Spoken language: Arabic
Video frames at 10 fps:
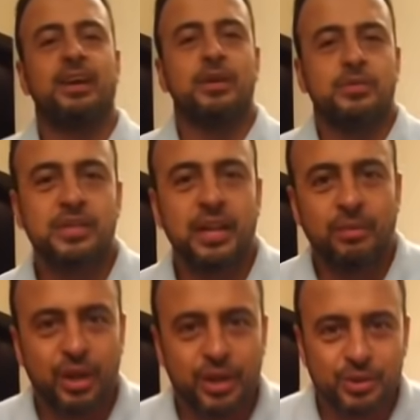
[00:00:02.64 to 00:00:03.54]
السلام
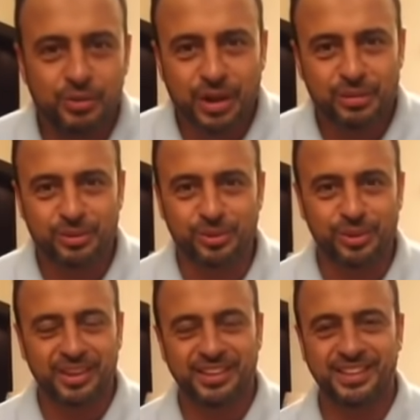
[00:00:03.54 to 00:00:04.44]
عليكم ورحمة الله
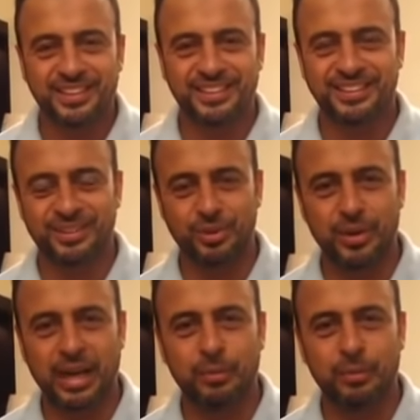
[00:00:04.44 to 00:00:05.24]
كل عام